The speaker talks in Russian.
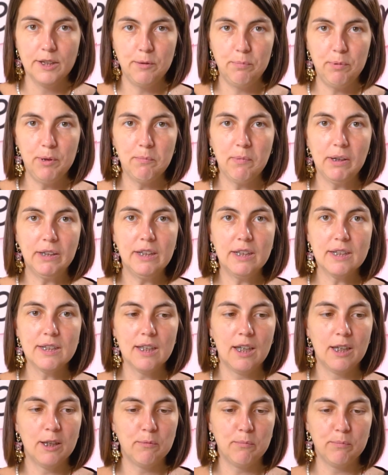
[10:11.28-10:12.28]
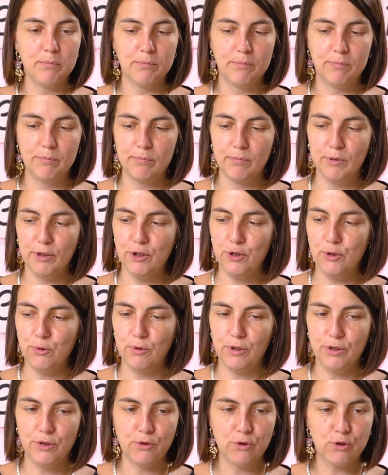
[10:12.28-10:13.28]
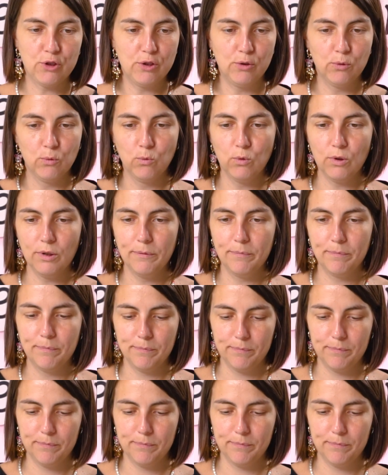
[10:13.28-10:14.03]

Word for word: Теперь мы отрезаем еще один шнур.